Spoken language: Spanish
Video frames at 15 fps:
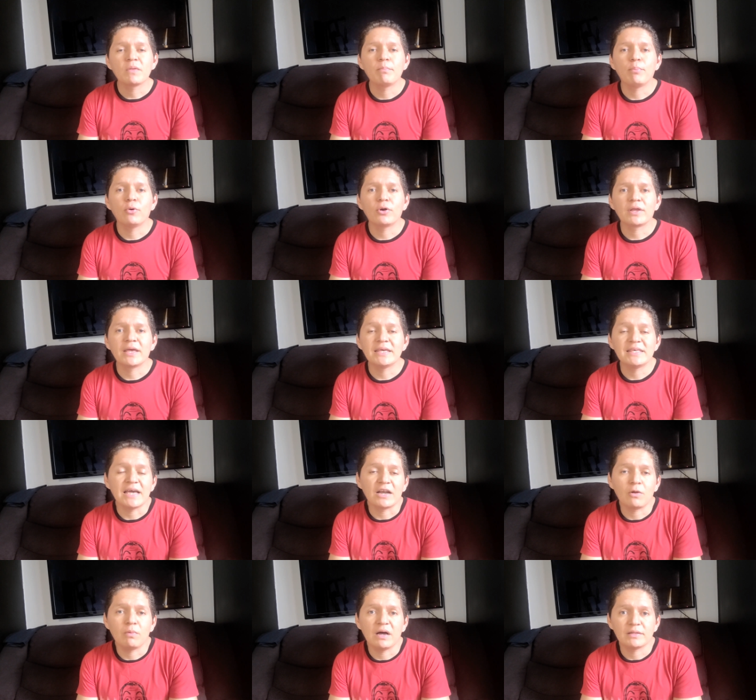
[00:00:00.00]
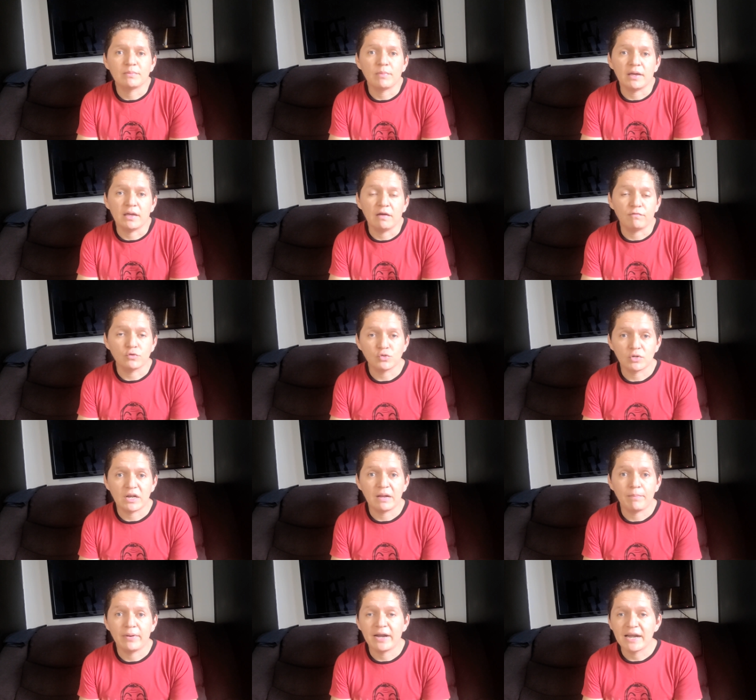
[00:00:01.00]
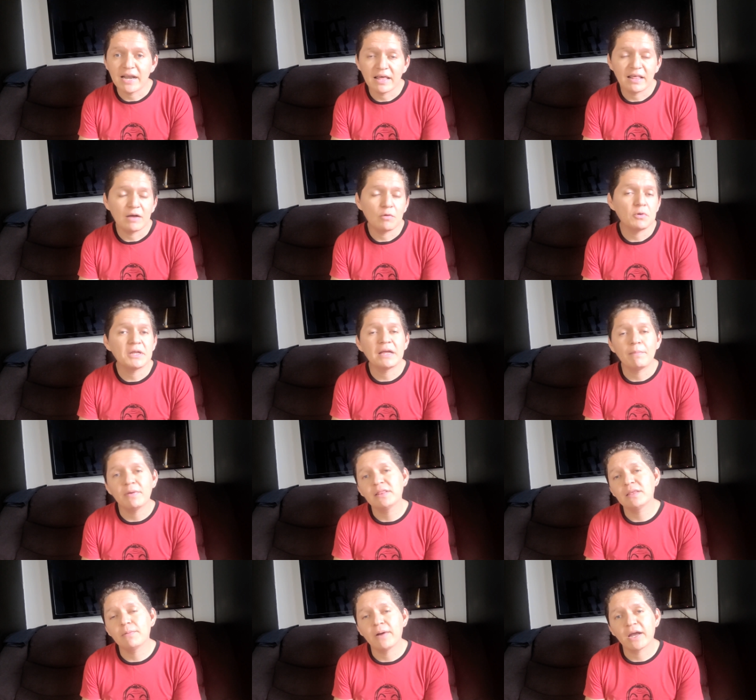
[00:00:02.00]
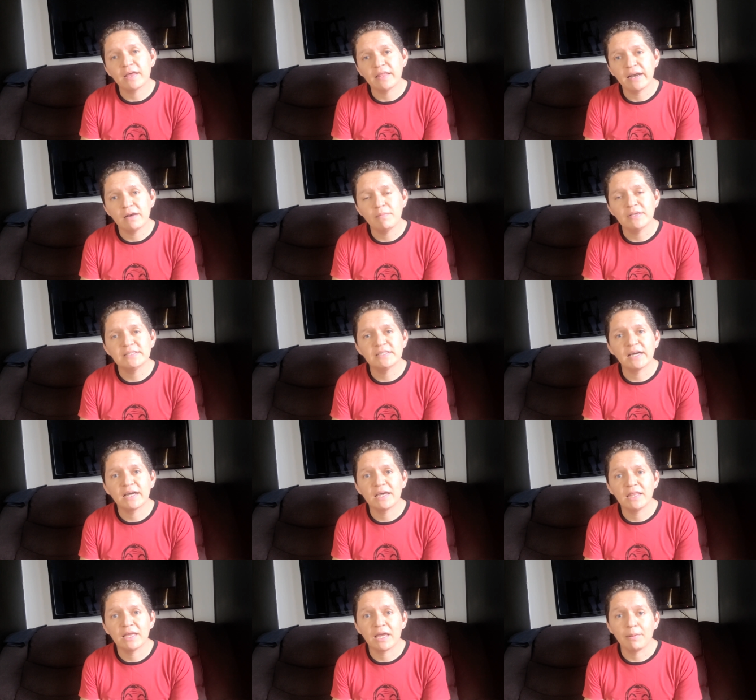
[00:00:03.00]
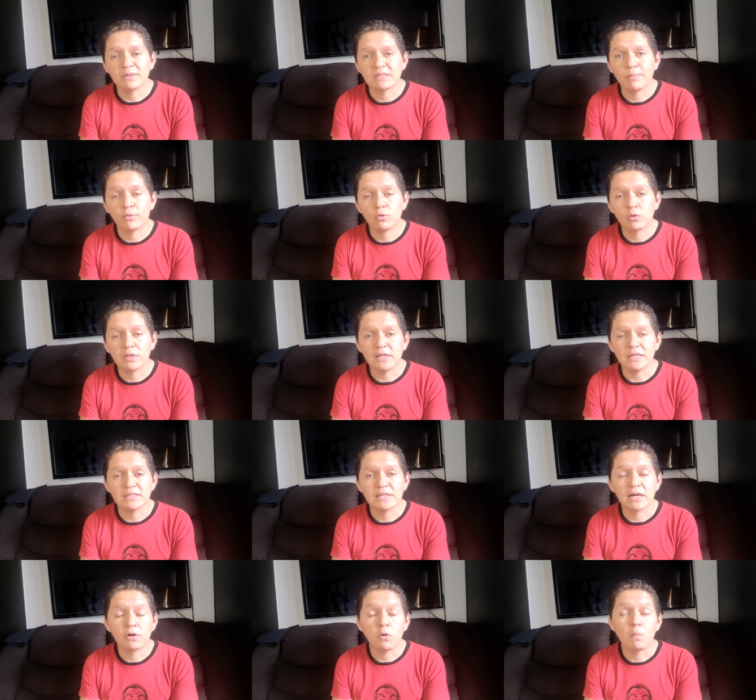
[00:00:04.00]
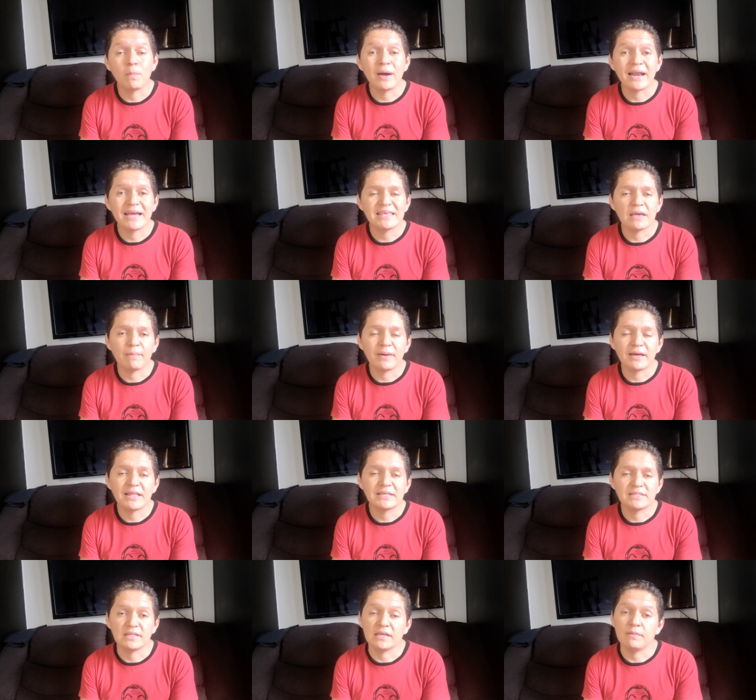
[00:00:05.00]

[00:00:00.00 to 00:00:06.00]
porque ya no va eh, a funcionar para nada, únicamente va a quedar el mensaje de que vas a poder utilizarlo para llamadas de